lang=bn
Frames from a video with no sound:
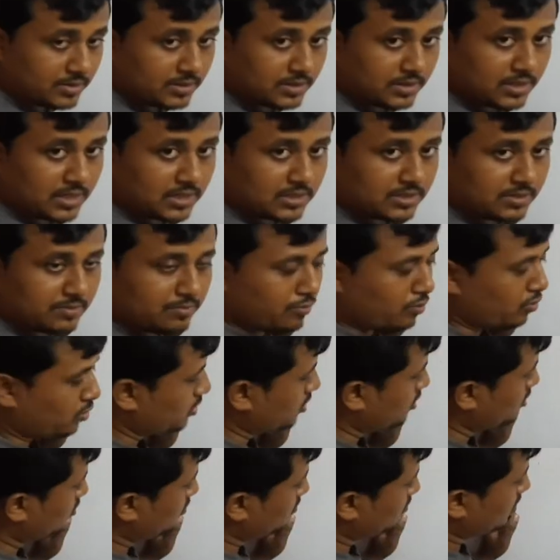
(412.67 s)
ঠিক আছে
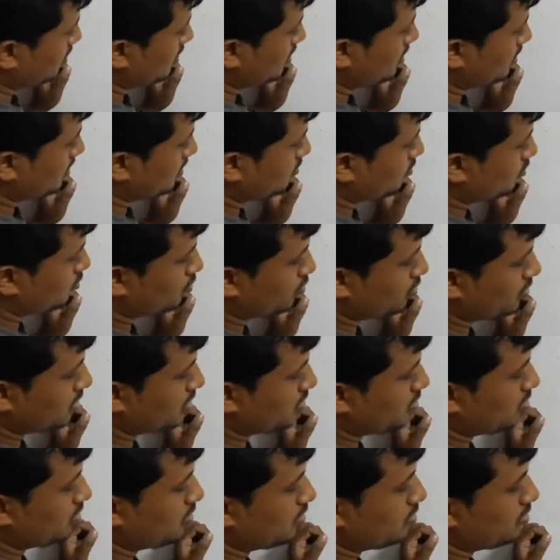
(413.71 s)
পরিধির উপরে কোন তৈরি
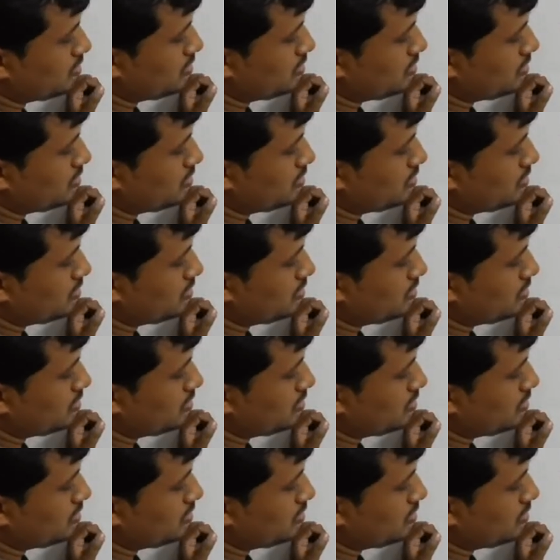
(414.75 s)
করলো